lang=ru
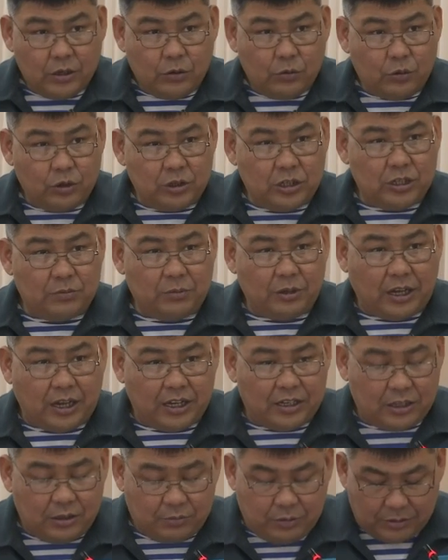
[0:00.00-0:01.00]
Вот здесь бы
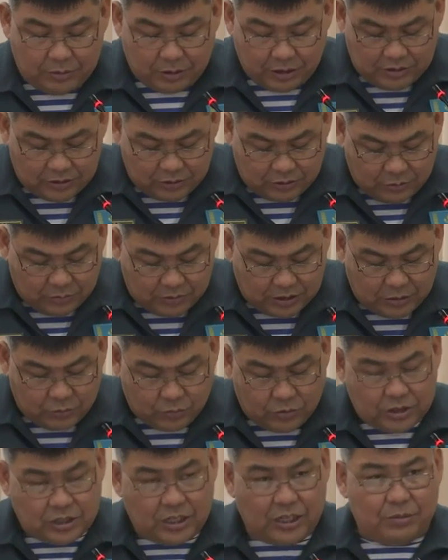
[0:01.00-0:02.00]
хотел бы обратить внимание,
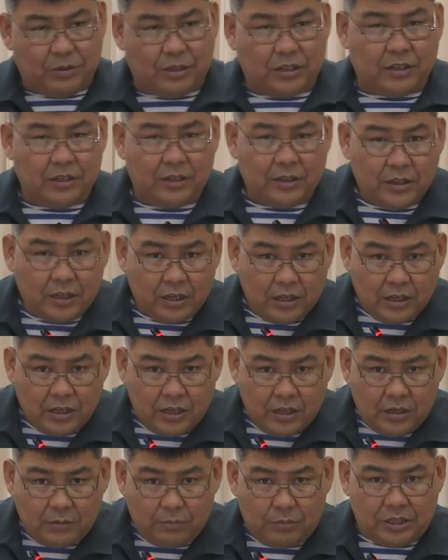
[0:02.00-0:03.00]
уважаемые
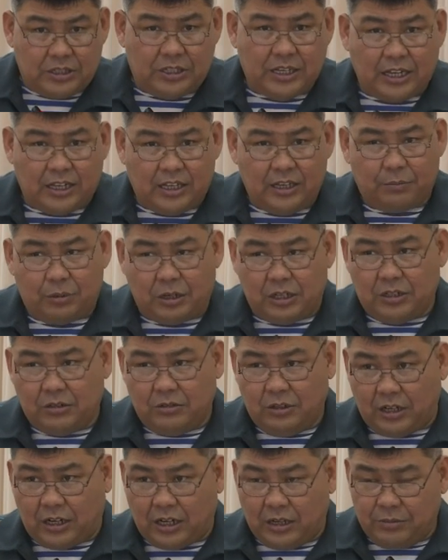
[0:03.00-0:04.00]
представители
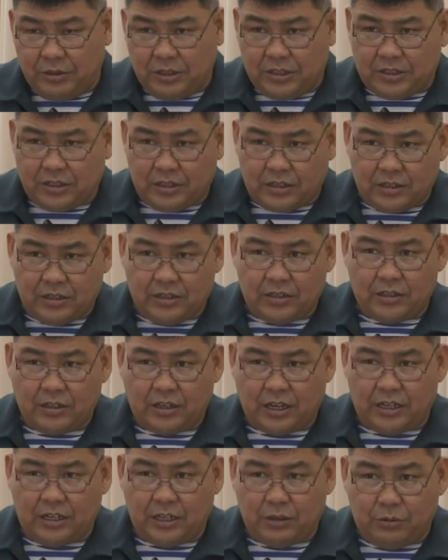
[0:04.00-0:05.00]
призывных комиссий,
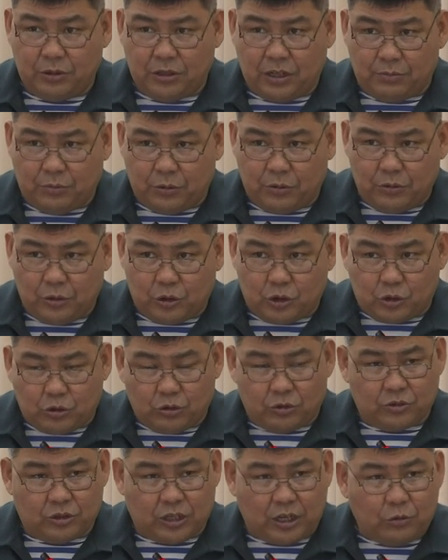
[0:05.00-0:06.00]
хотел бы напомнить,
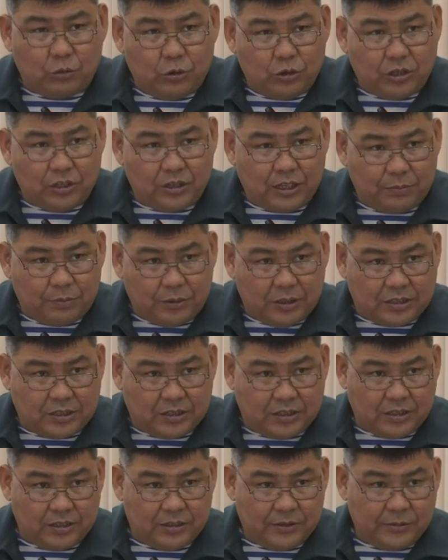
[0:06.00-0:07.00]
что в законе
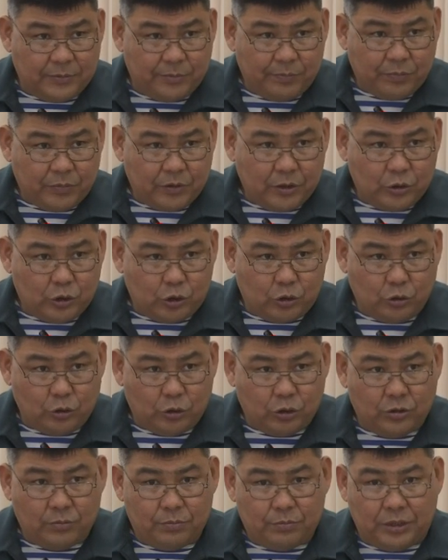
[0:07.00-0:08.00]
написано,
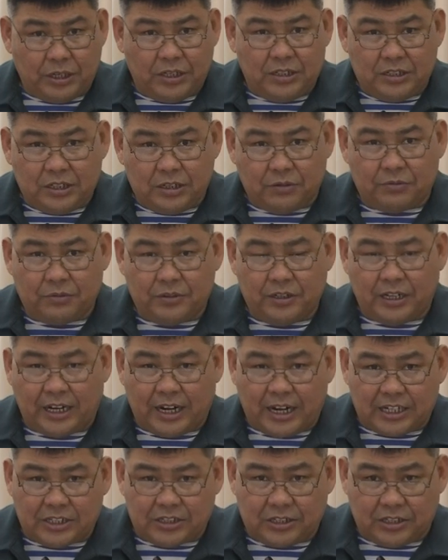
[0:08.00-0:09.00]
что призыв
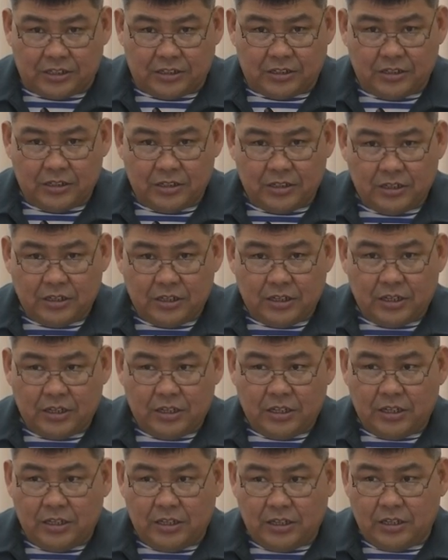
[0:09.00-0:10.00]
граждан
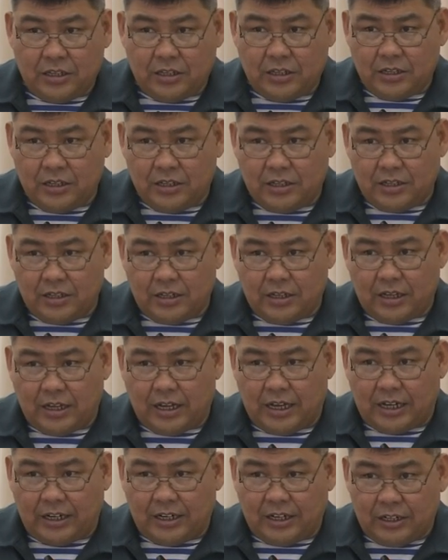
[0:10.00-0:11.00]
Э,
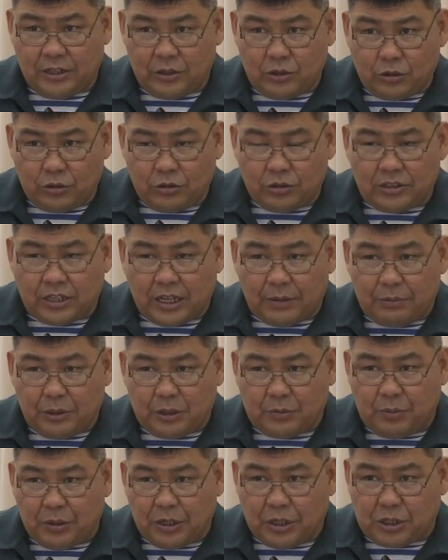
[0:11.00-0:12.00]
организовывать и
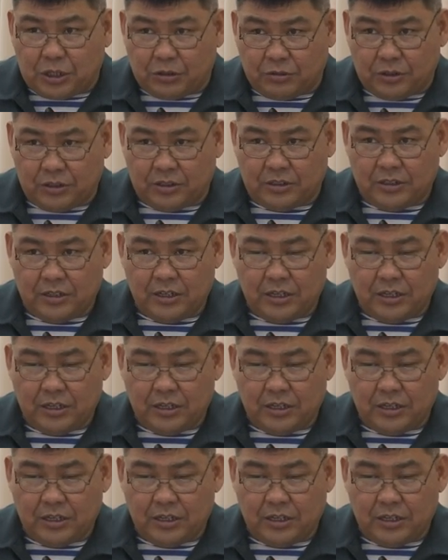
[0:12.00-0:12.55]
обеспечивать